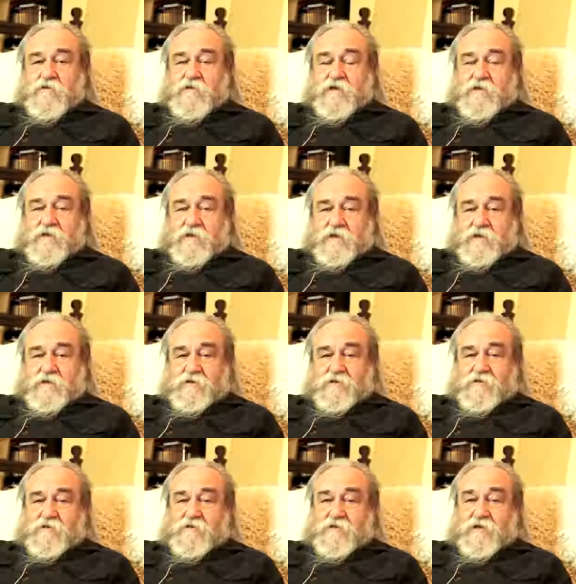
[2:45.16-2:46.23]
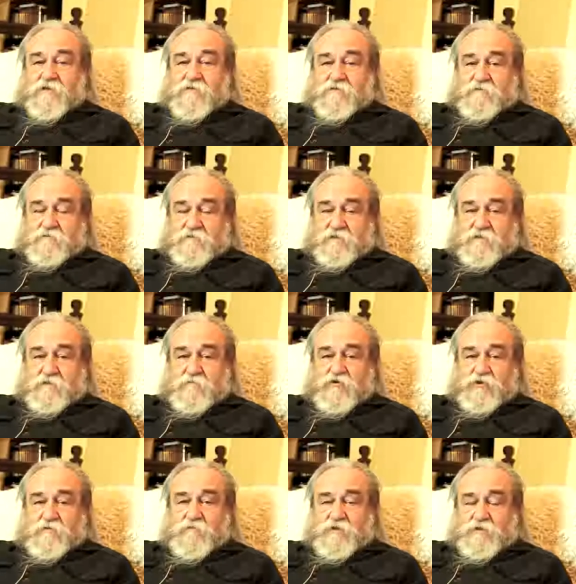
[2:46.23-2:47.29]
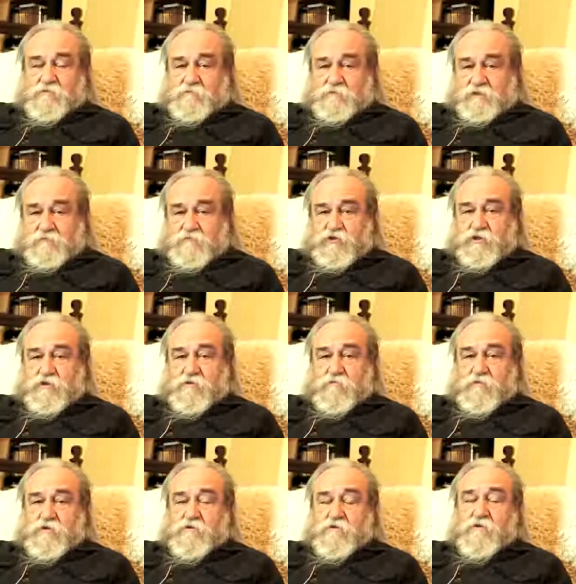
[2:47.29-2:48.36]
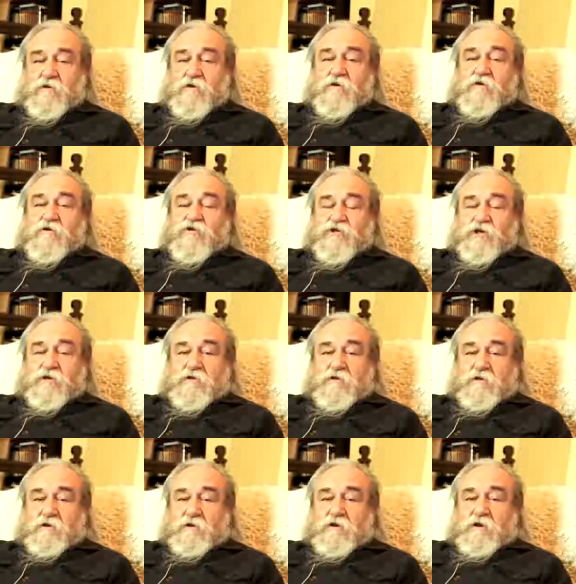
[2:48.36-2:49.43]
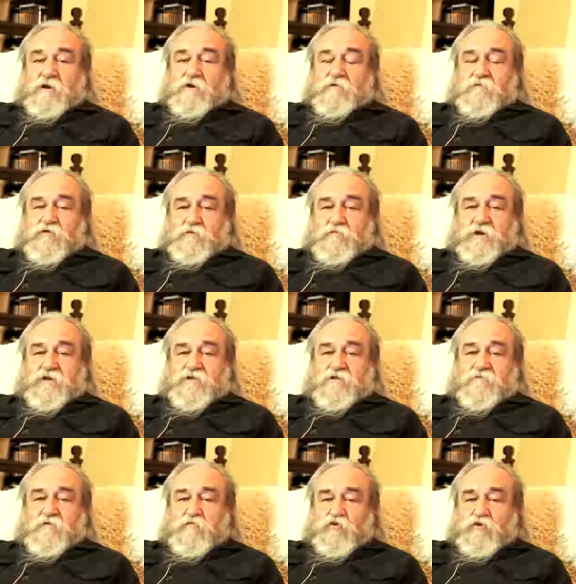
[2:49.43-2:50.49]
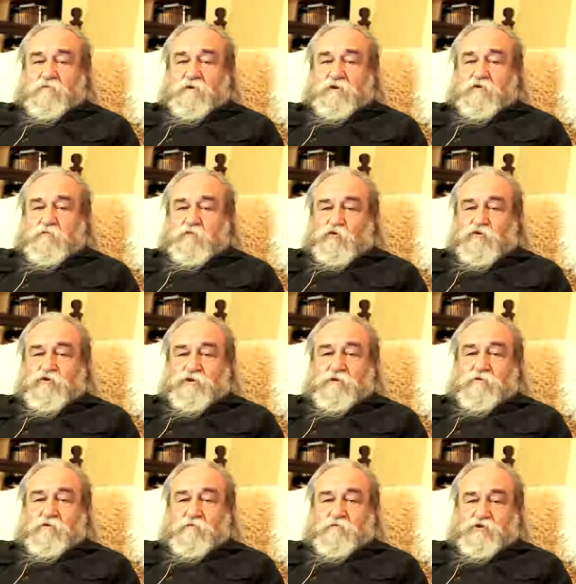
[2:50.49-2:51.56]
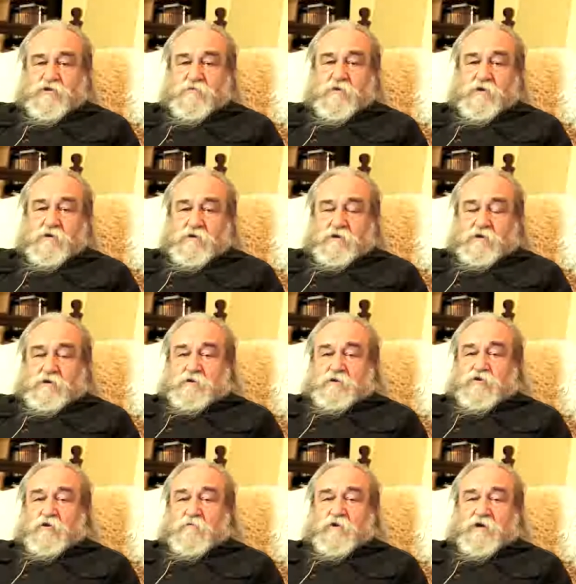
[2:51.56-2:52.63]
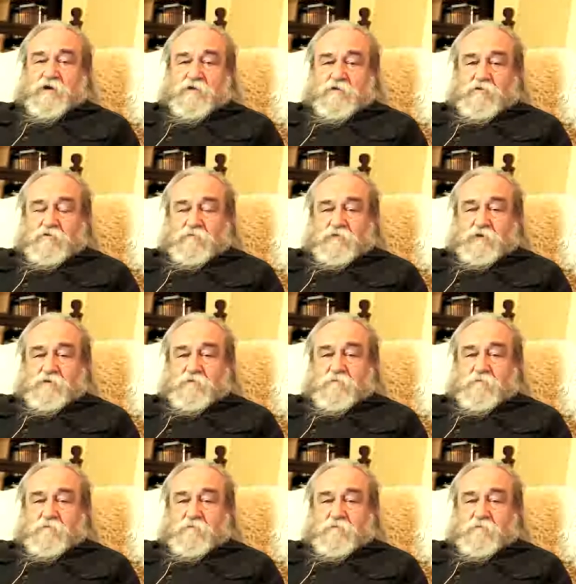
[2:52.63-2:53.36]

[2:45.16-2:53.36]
te tereny nad Zatybrzem, nad brzegiem rzeki i w to miejsce wybudowano później olbrzymie domy handlowe.